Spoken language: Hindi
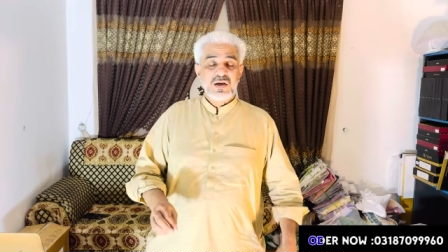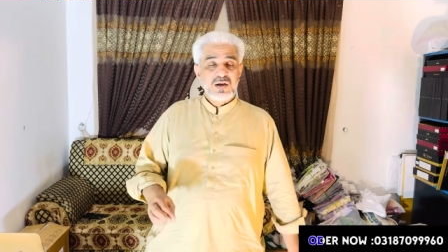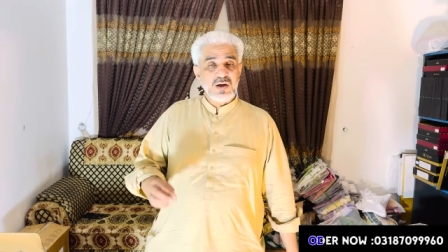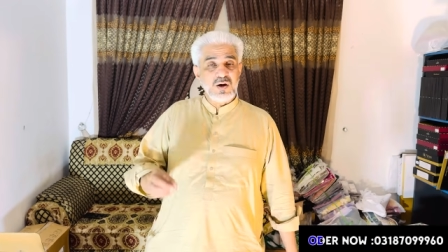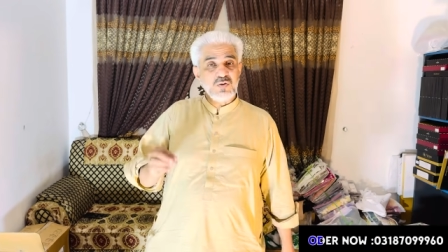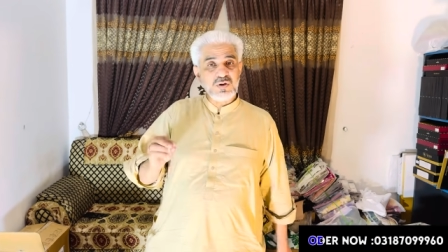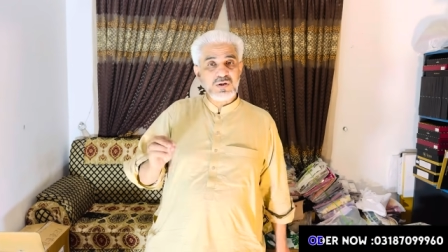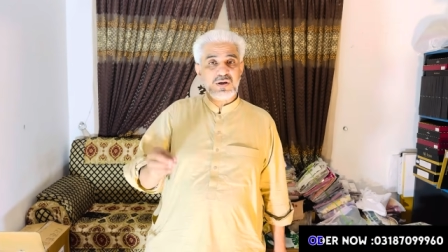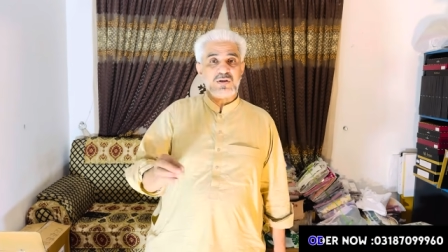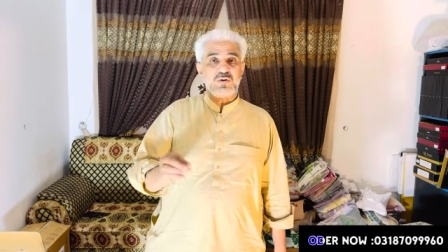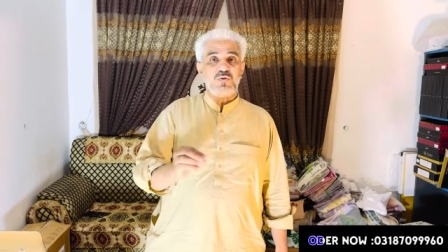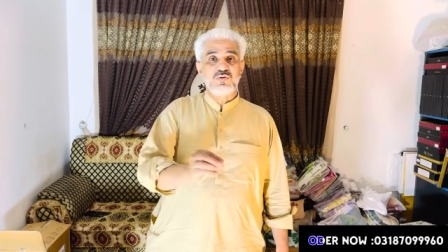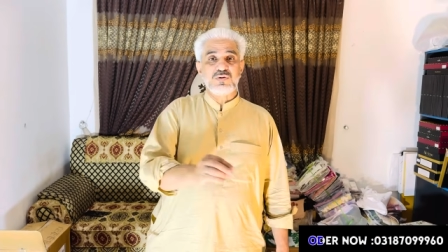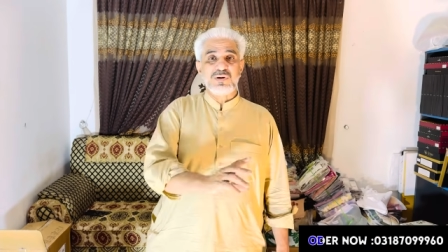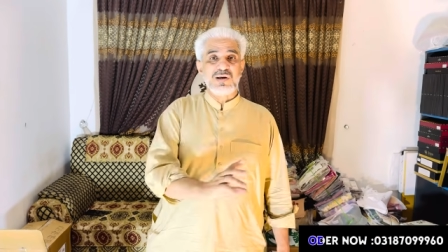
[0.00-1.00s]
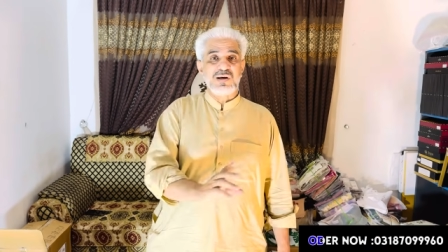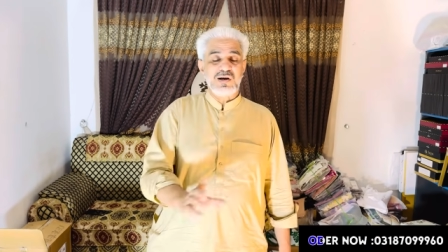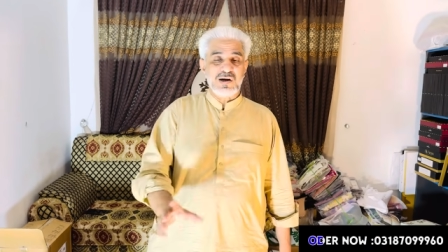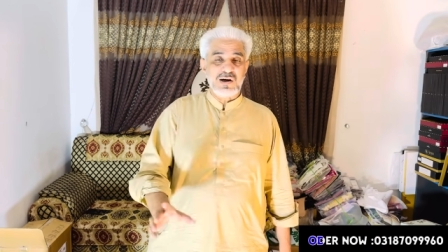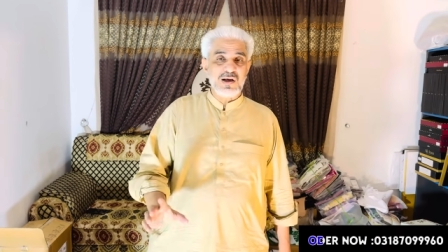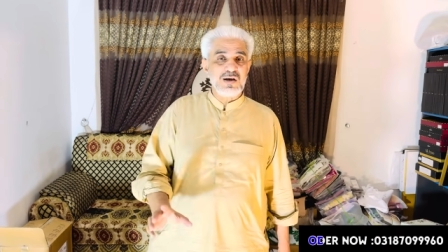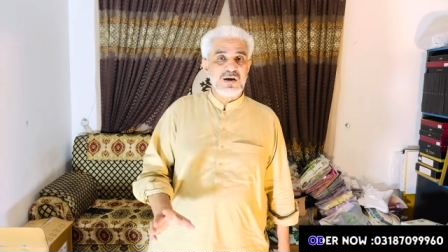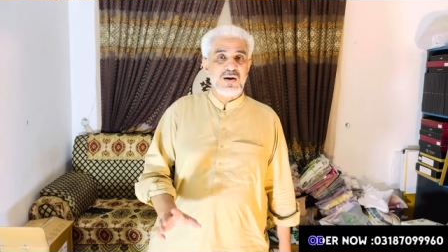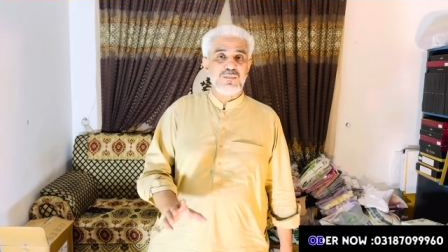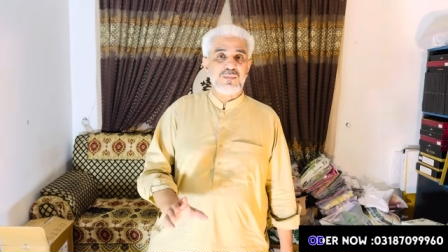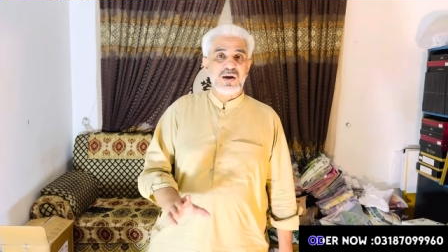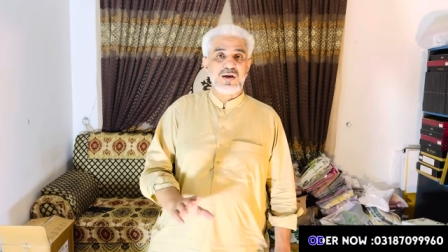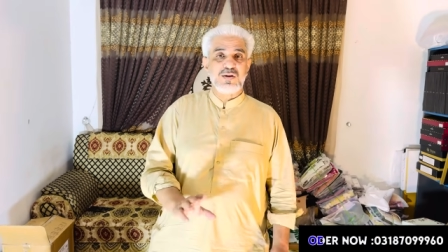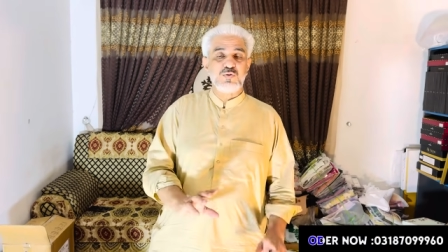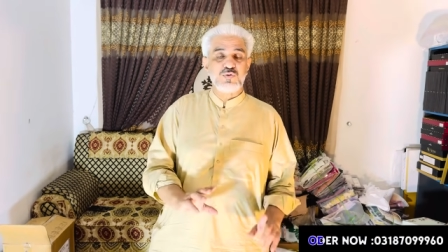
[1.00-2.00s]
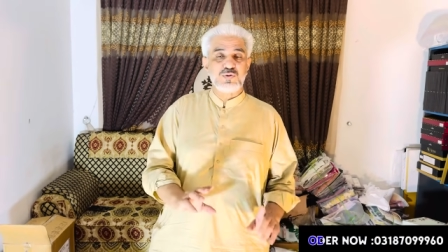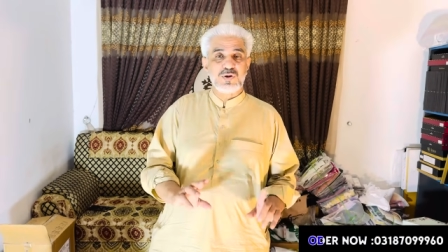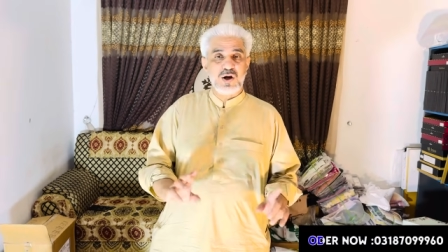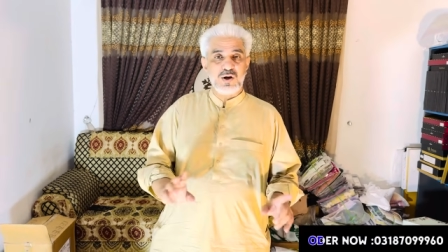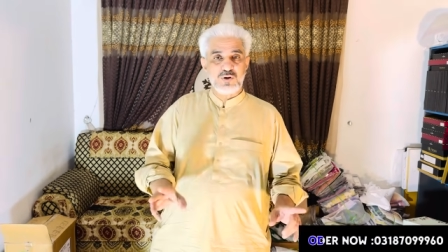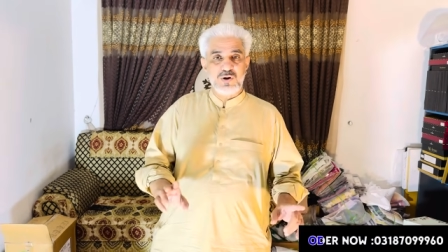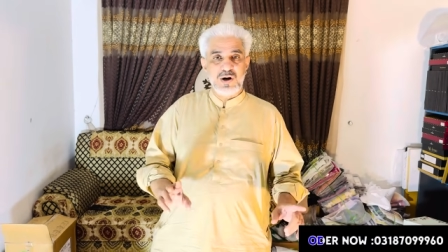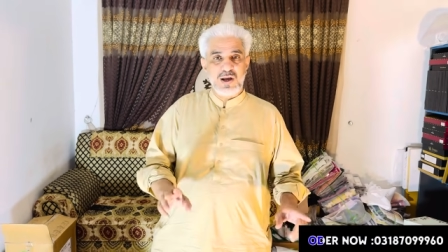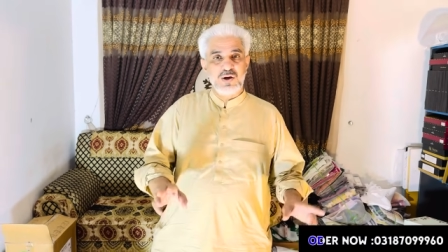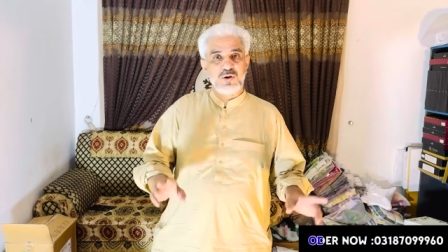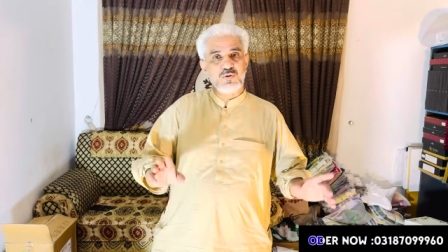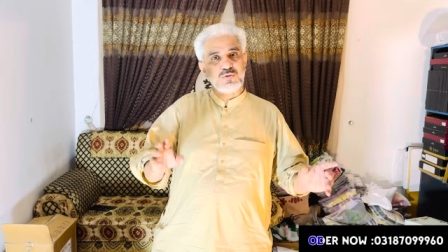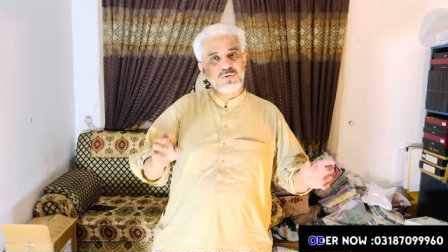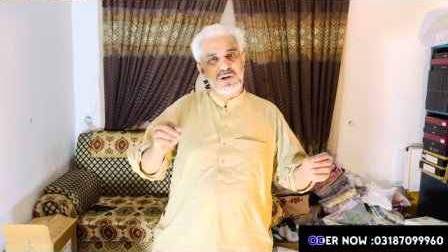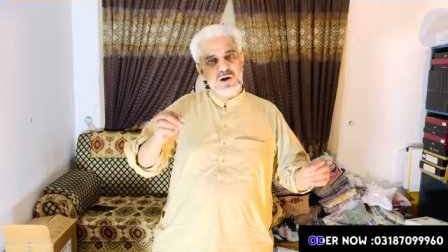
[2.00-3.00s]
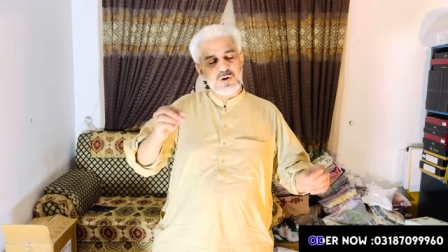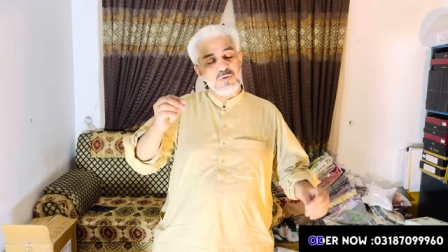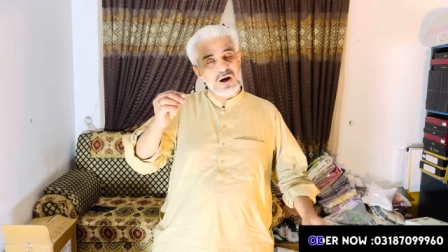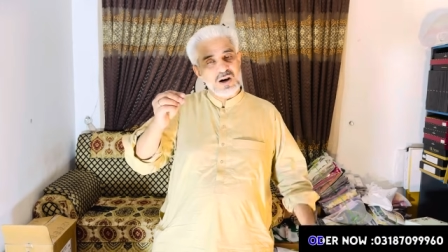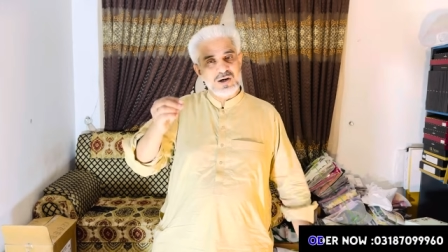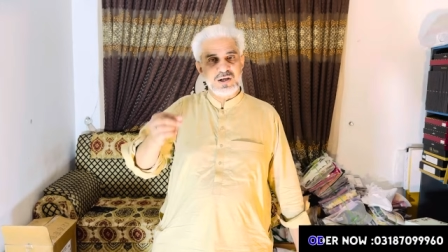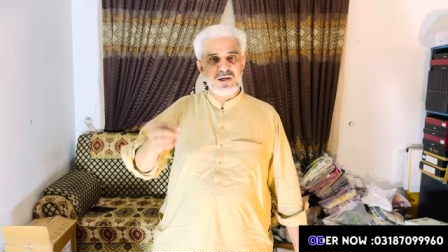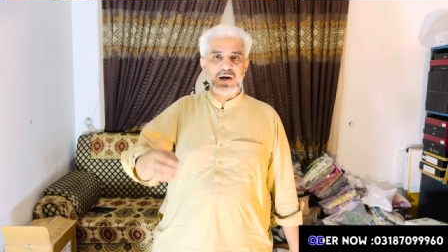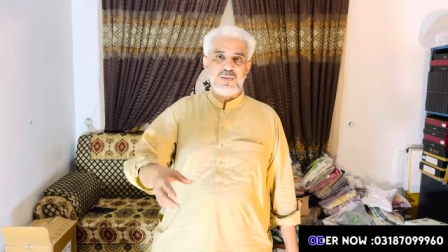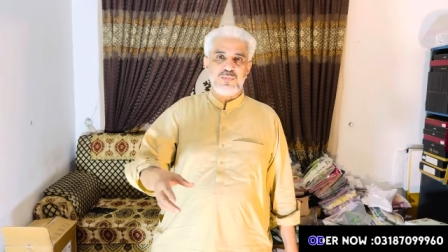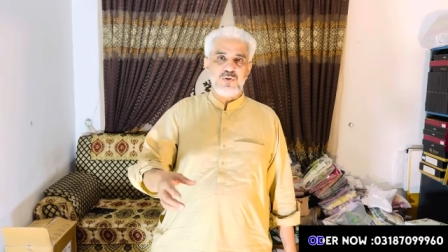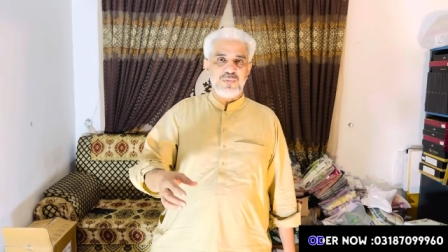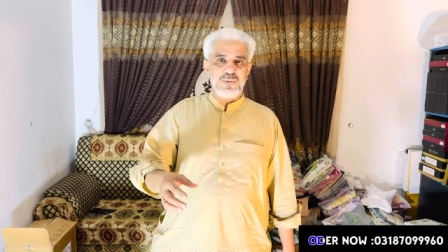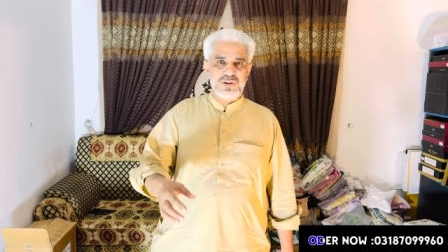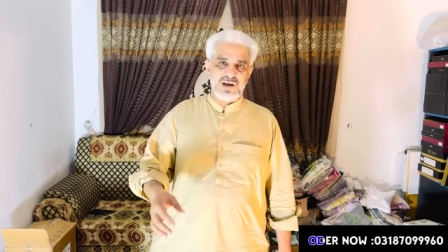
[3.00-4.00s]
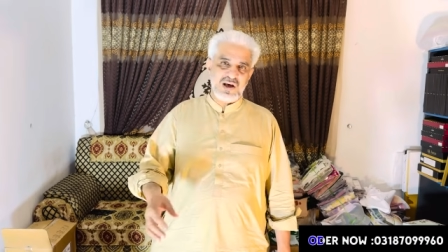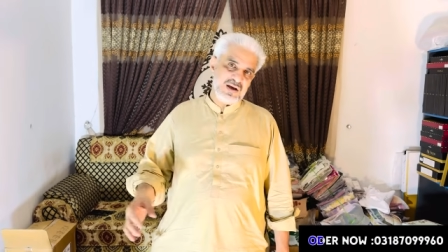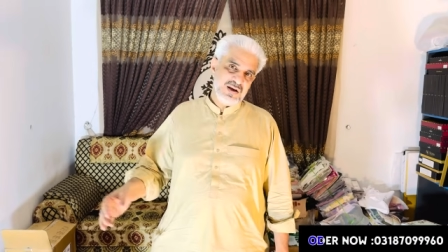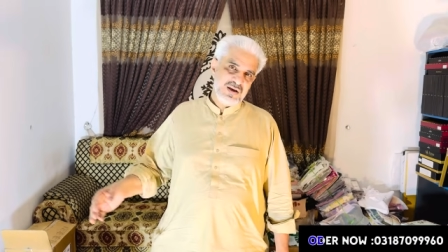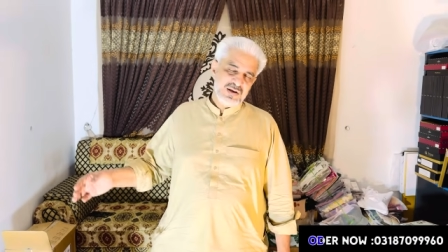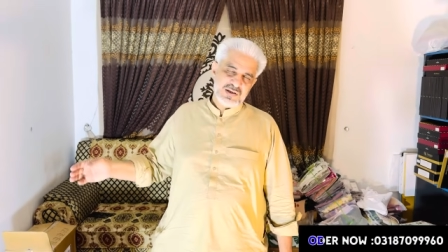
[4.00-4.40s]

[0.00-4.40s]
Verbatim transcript: कि एक तो उसकी कटिंग कम है दूसरा चौड़ाई और दूसरा क्वालिटी आपको पता है